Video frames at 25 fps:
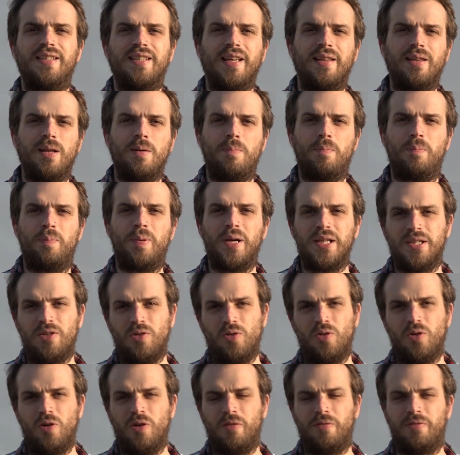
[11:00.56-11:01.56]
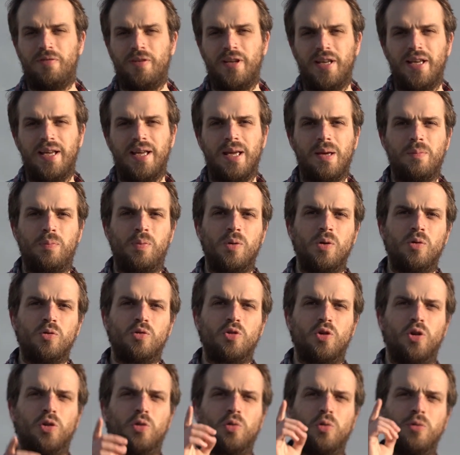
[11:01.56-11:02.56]
ça n'est pas encore fait et puis on
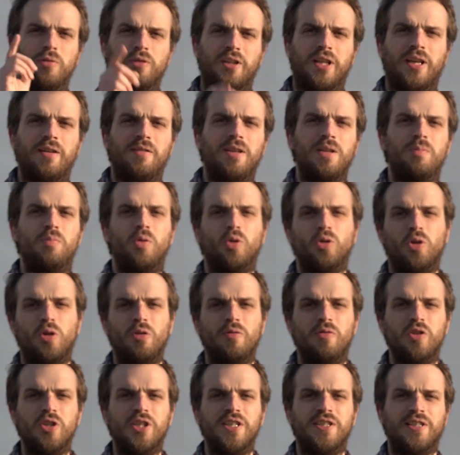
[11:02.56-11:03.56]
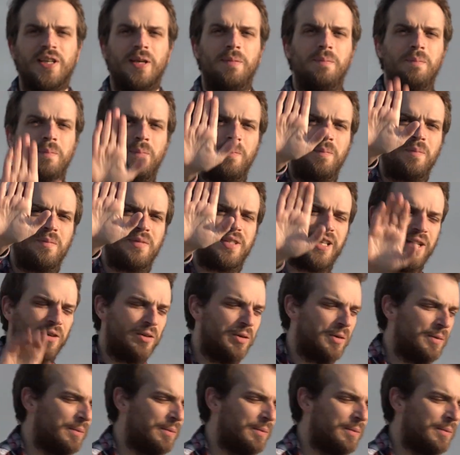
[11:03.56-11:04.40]
se retrouve très vite pour de nouveaux essais. Salut